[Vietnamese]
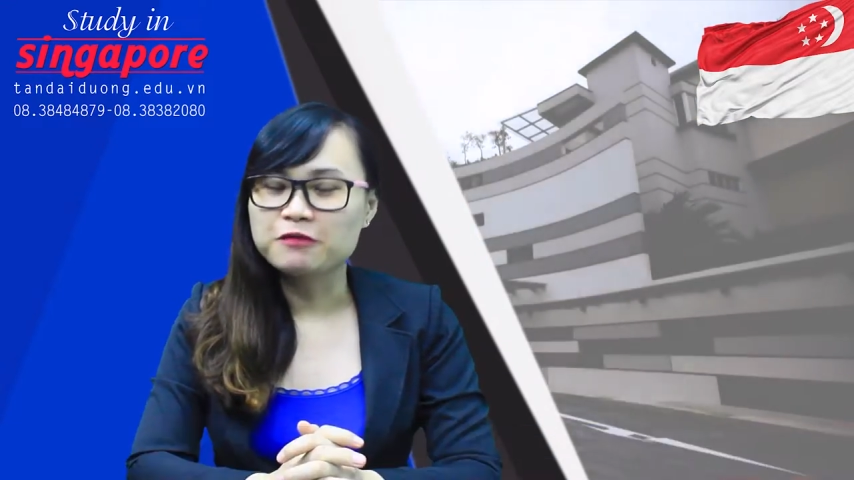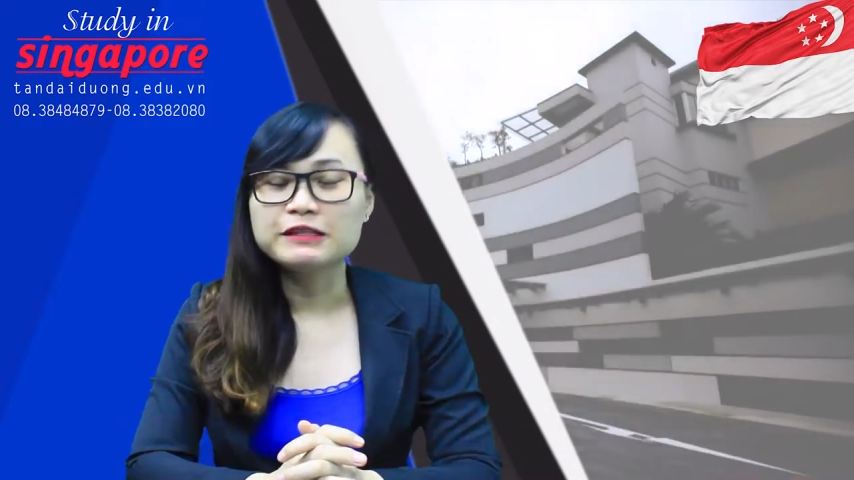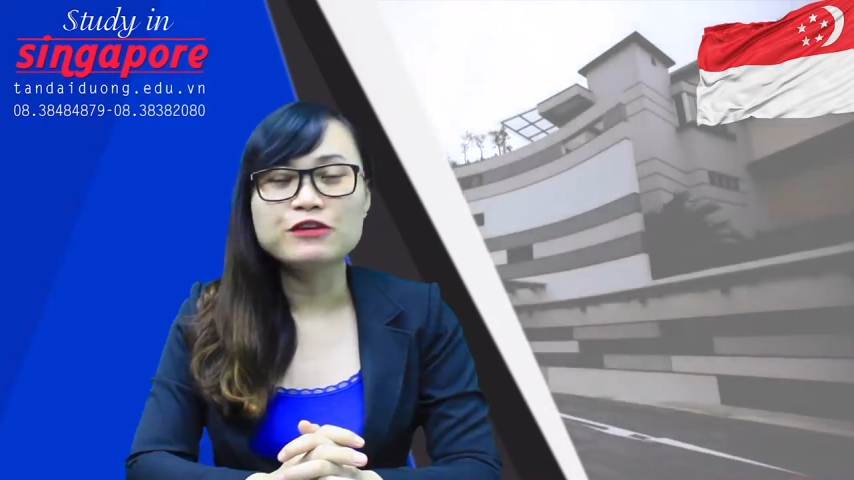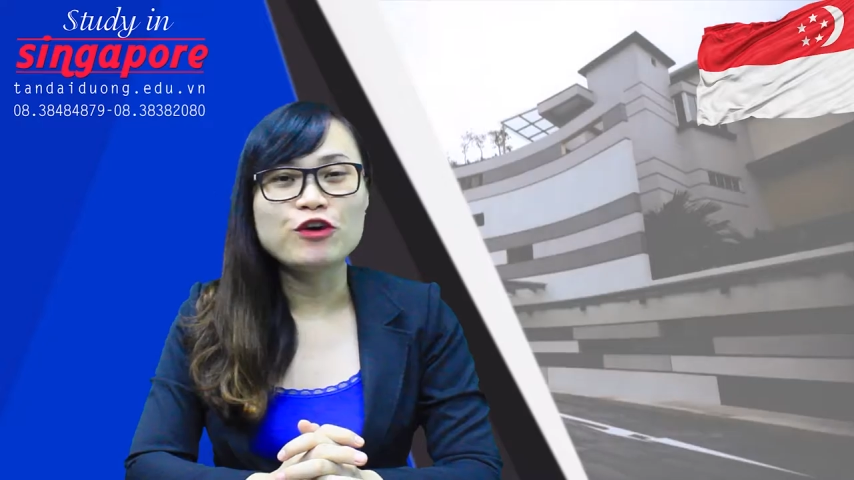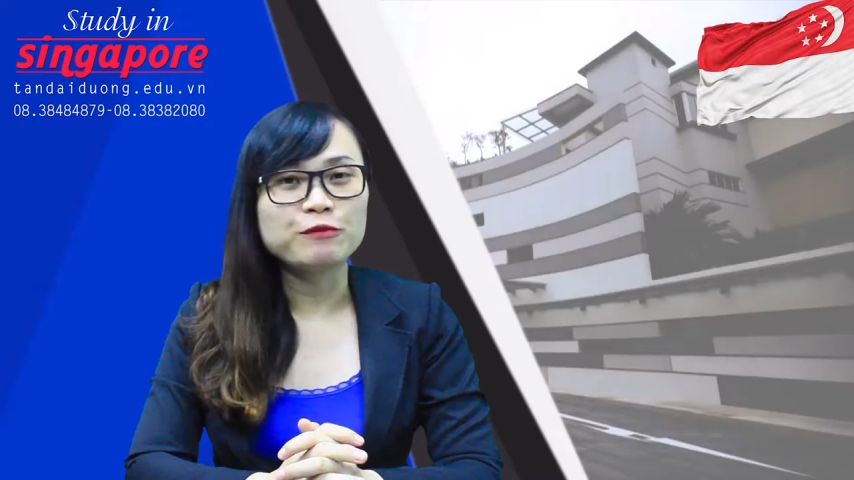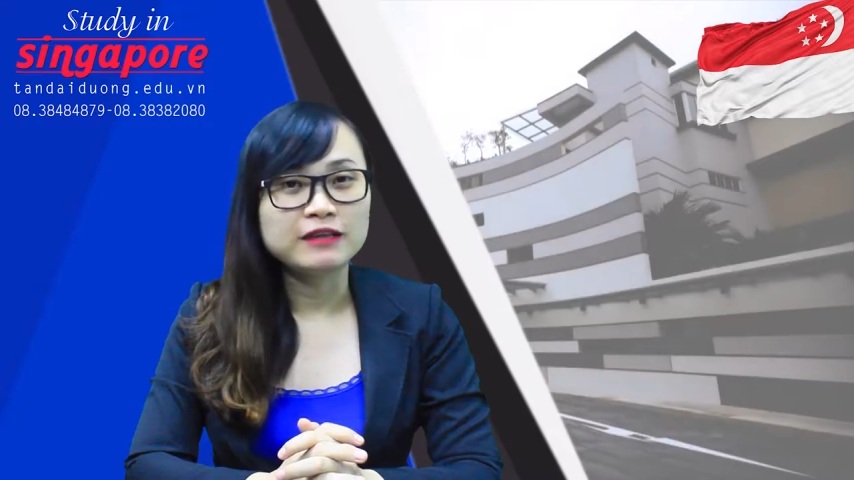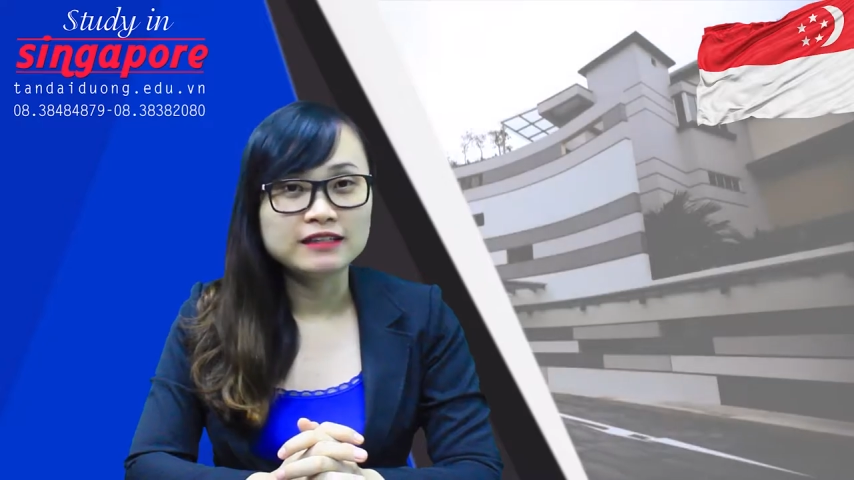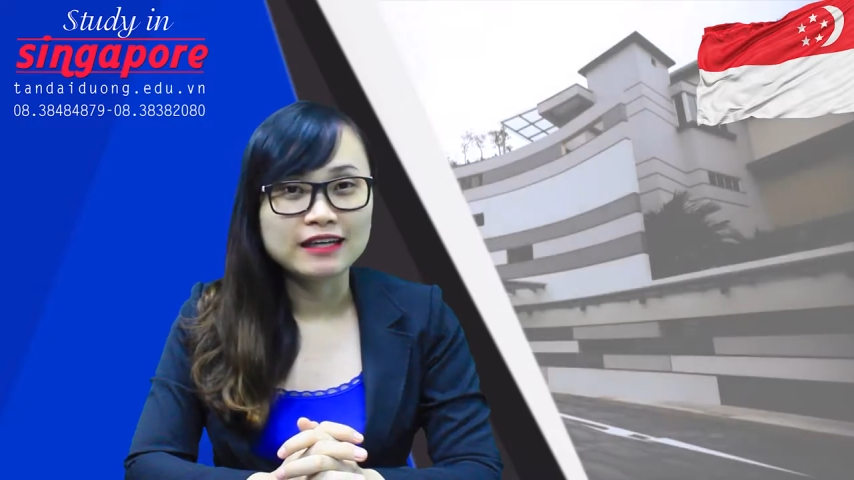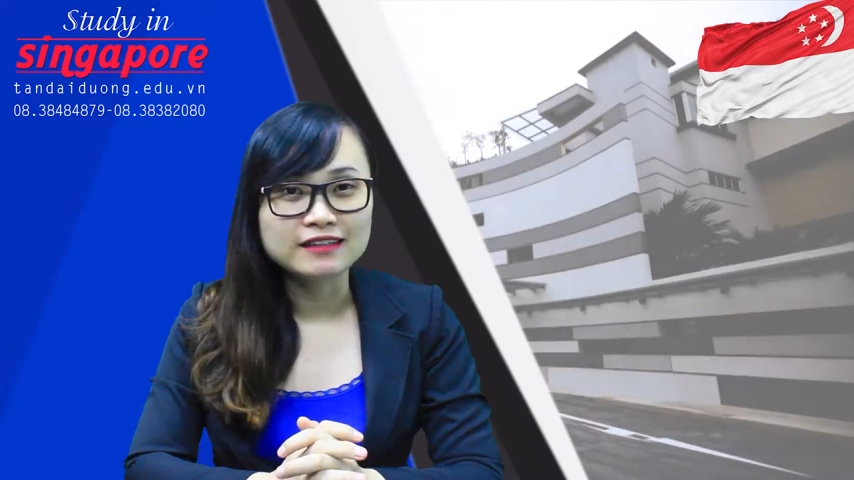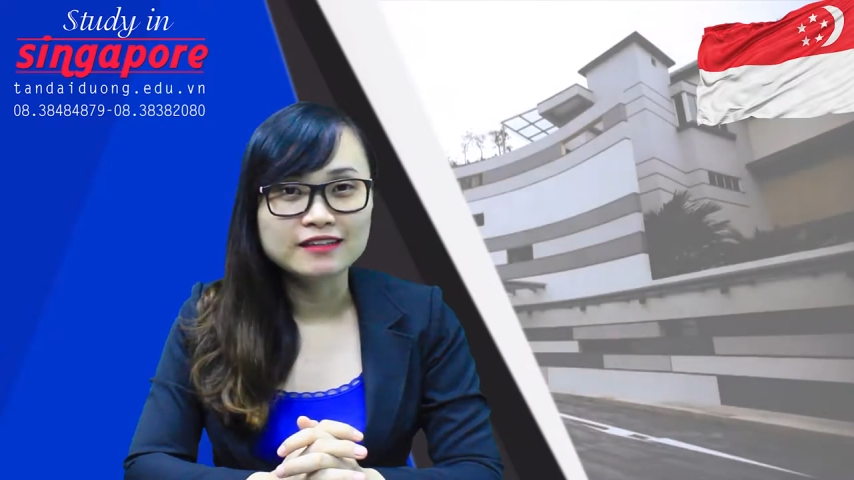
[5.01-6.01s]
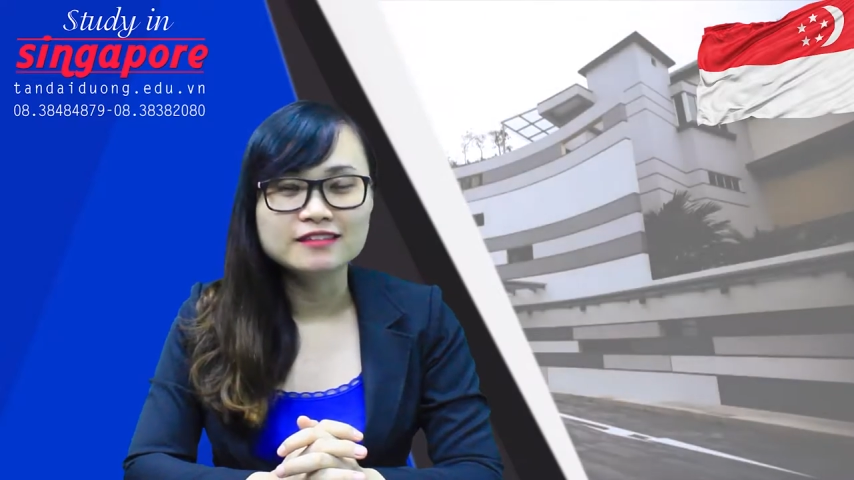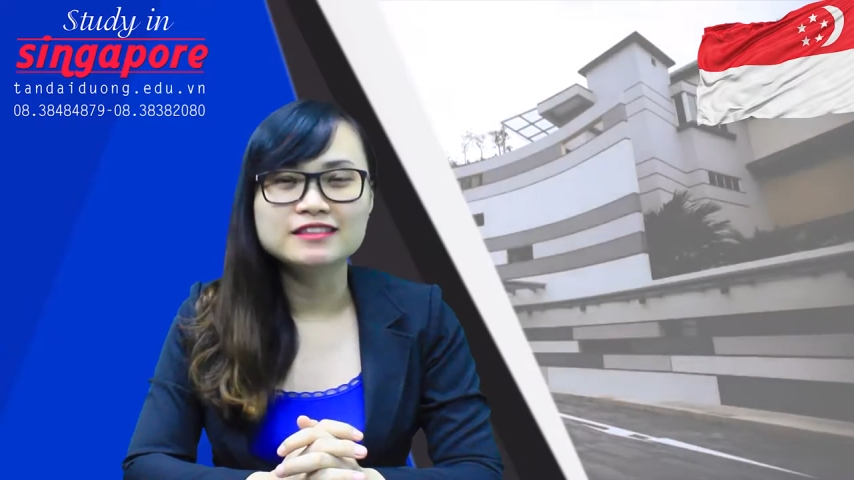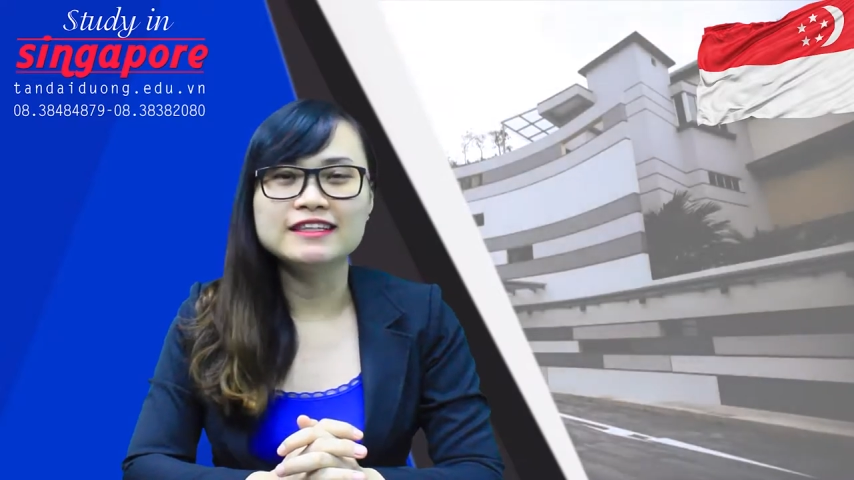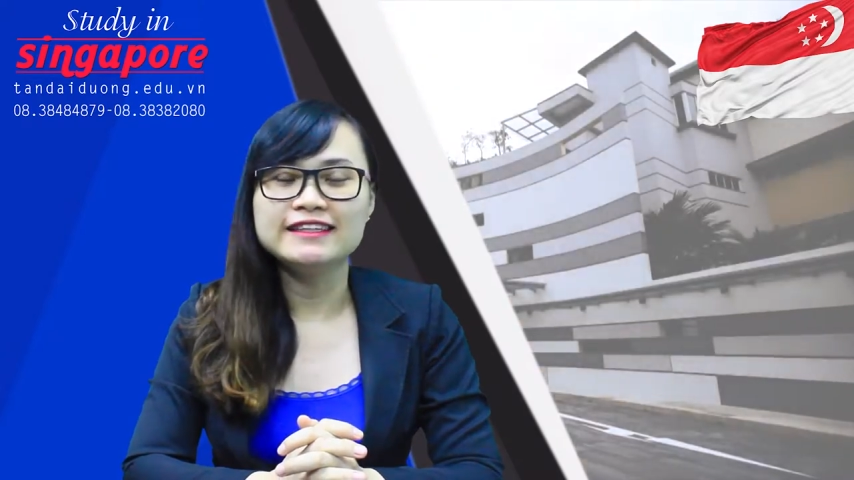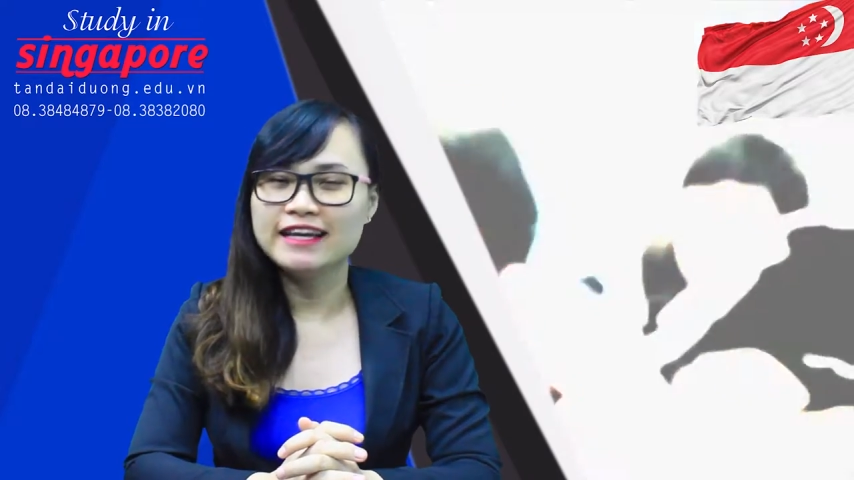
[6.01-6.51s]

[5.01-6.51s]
thì công ty du học Tân Đại Dương xin